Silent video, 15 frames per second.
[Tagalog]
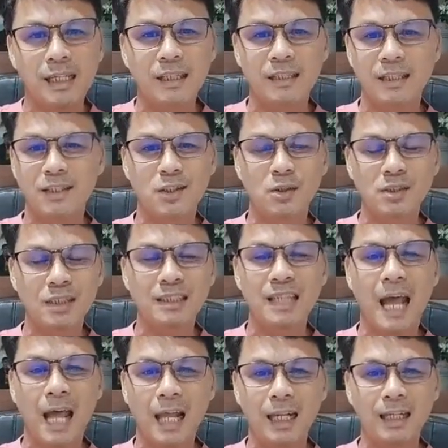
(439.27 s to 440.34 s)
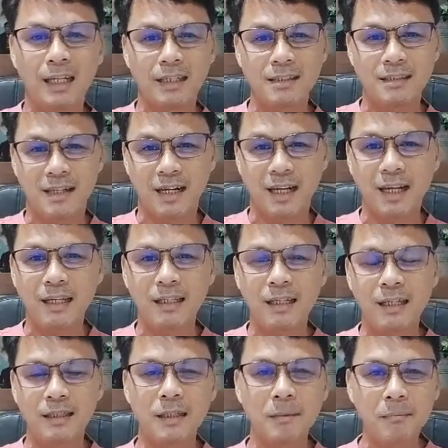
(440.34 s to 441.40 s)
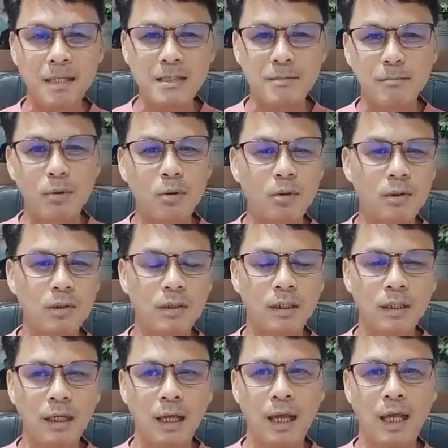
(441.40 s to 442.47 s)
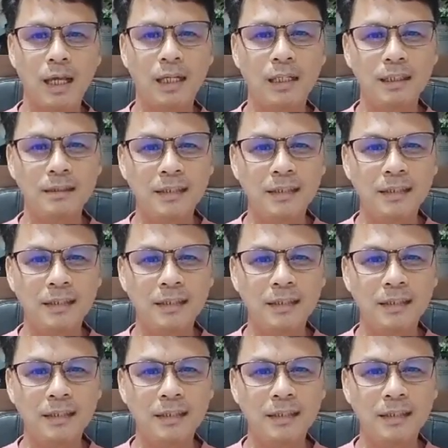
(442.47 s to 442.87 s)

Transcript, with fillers: anak ng Diyos at hari ng Israel na mismong uh,